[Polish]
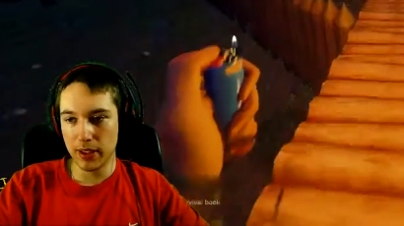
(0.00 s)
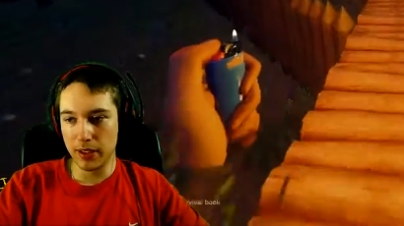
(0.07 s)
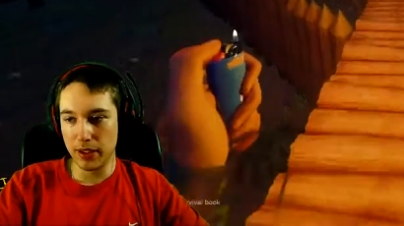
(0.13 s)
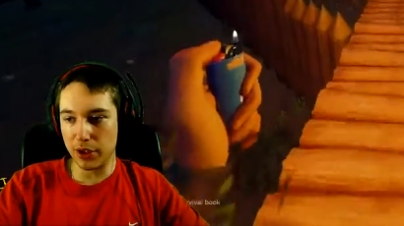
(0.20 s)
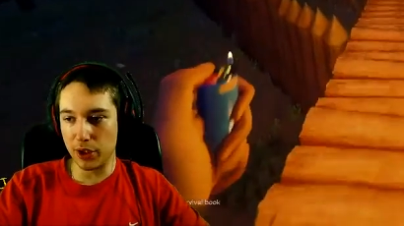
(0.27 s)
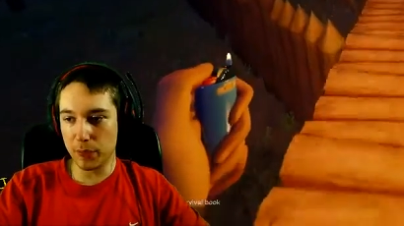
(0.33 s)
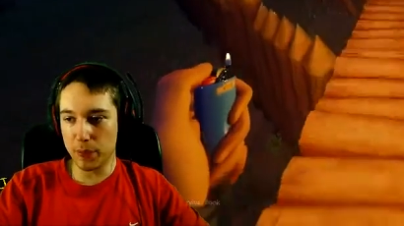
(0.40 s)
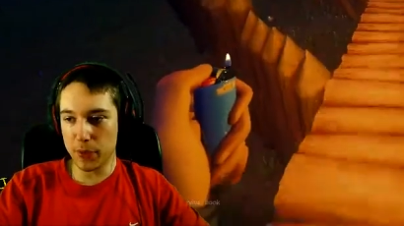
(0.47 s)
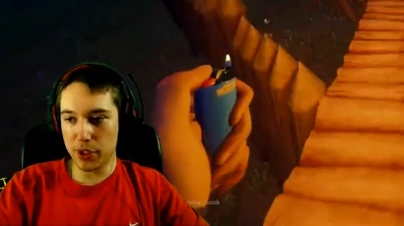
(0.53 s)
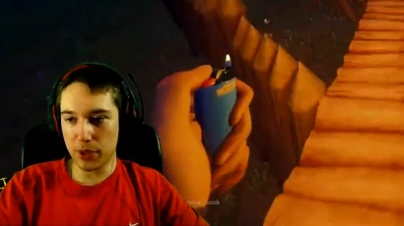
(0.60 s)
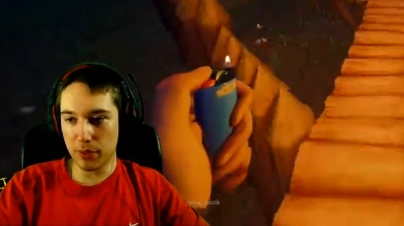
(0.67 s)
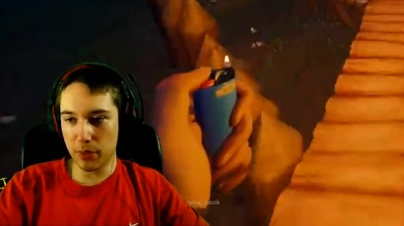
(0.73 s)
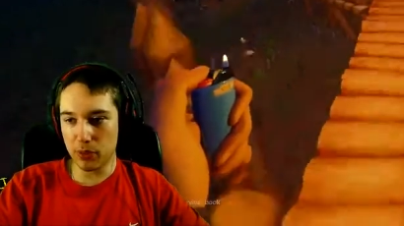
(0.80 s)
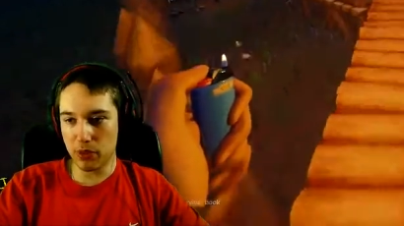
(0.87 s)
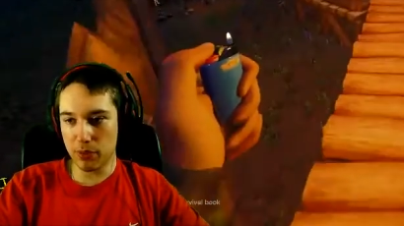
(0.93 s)
I to picie
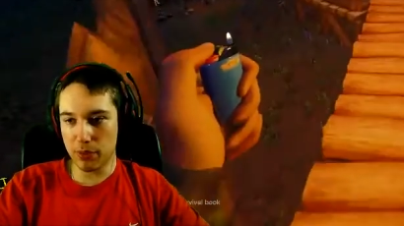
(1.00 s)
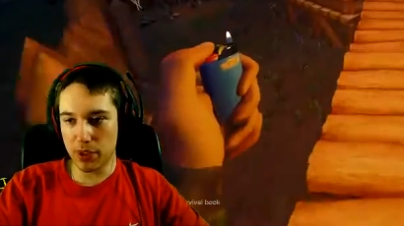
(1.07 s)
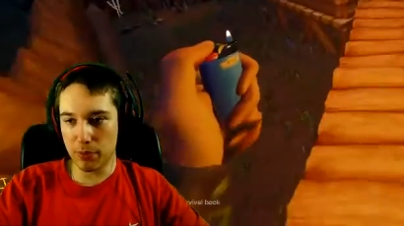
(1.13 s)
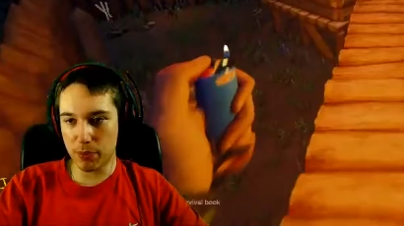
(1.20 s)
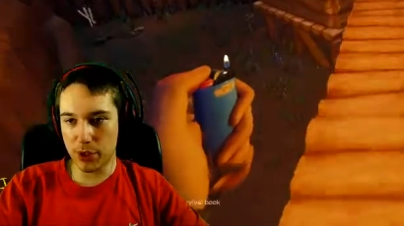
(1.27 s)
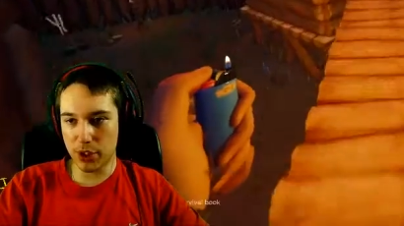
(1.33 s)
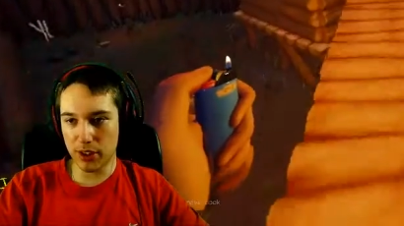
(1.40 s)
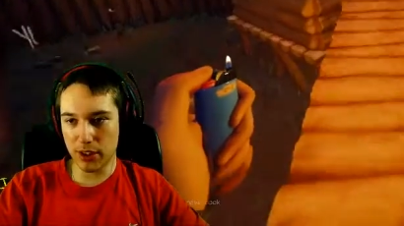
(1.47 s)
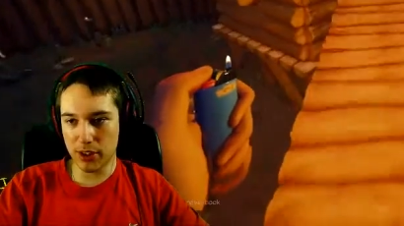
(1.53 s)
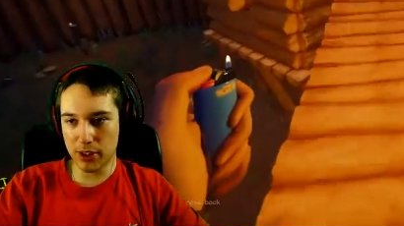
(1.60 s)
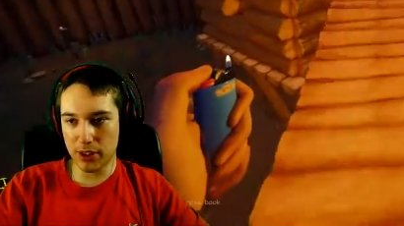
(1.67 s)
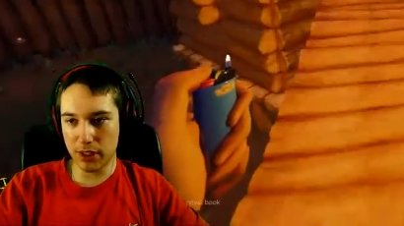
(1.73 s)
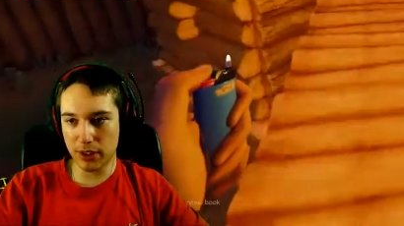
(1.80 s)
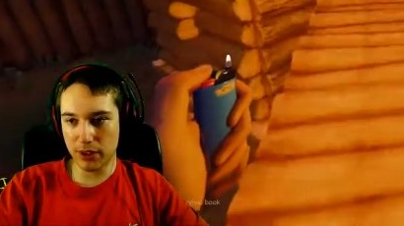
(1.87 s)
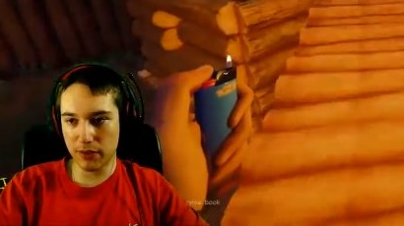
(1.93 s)
mogłoby się przydać,
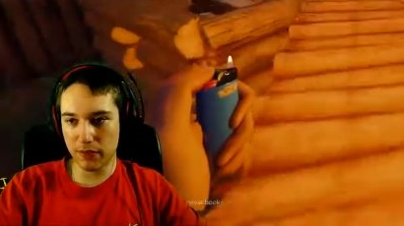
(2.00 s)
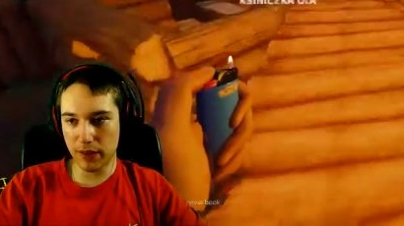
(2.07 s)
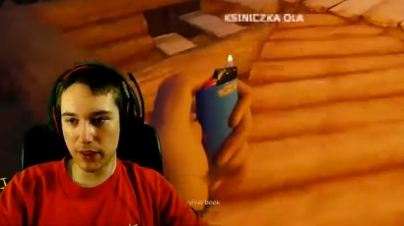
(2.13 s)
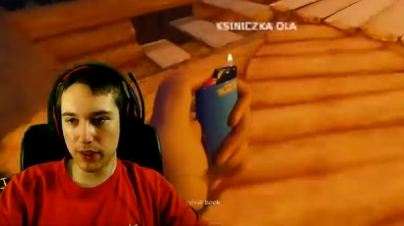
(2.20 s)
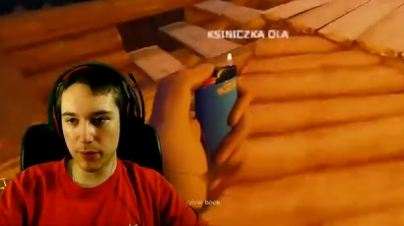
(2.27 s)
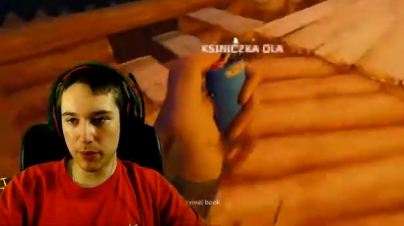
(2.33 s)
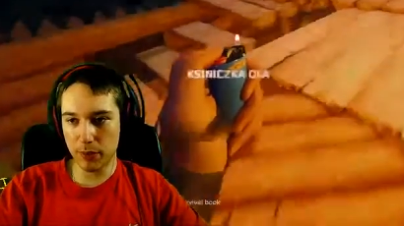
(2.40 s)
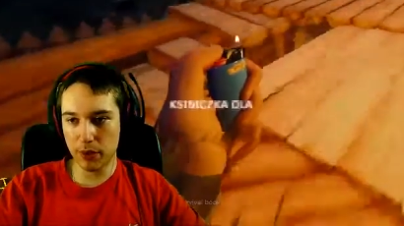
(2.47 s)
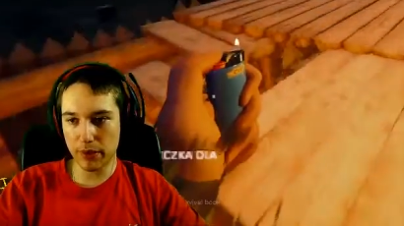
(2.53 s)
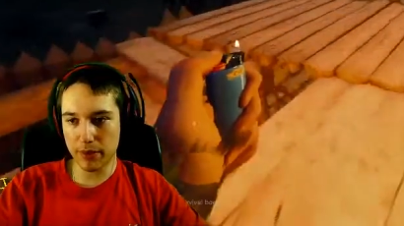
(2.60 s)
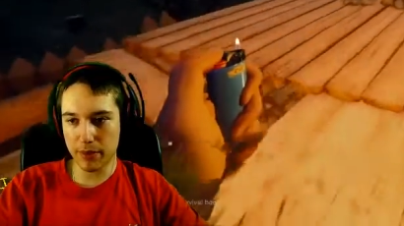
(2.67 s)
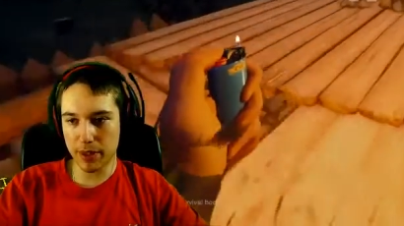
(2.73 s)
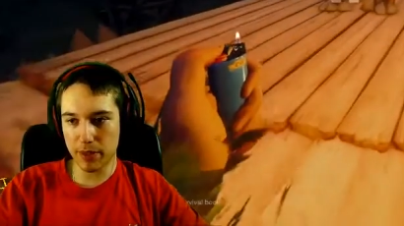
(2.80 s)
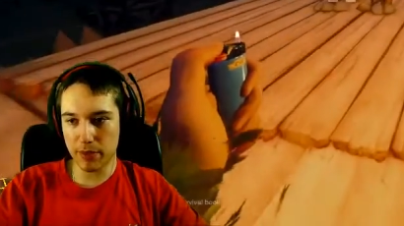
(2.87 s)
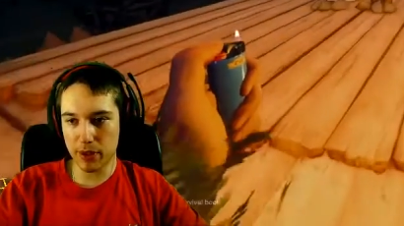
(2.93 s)
dlatego fajnie by było tam
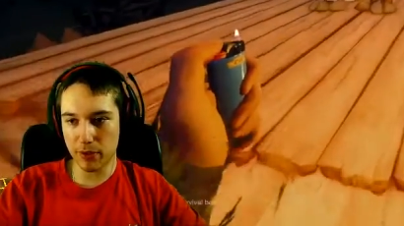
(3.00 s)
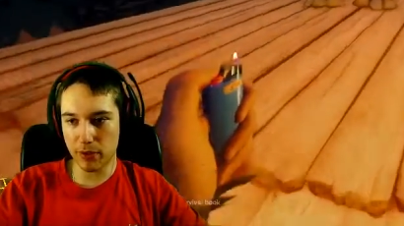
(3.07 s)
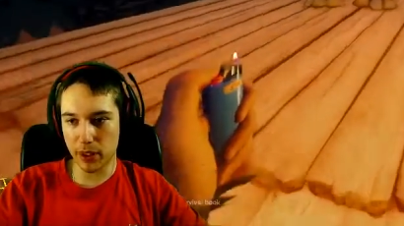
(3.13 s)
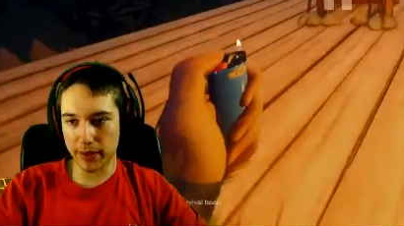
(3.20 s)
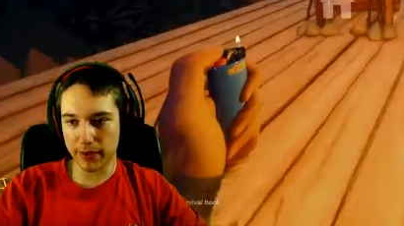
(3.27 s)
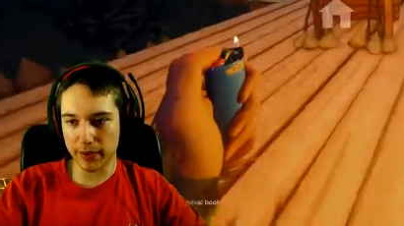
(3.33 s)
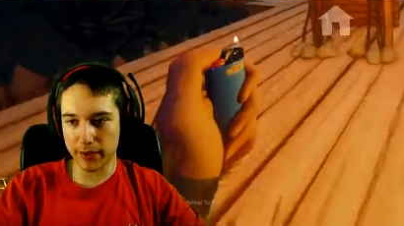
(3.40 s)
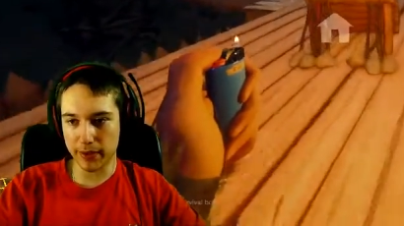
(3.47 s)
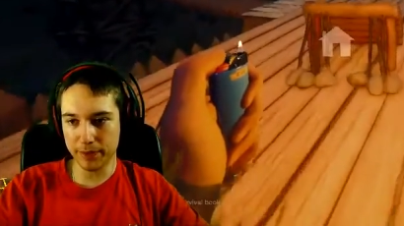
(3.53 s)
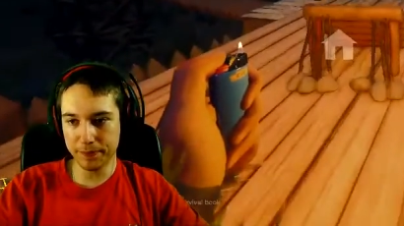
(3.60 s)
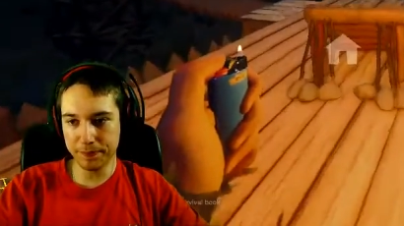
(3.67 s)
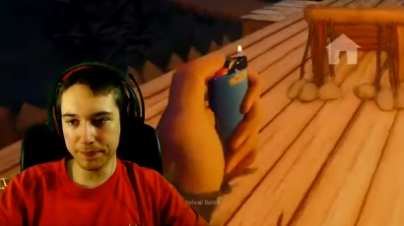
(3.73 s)
zrobić kładkę.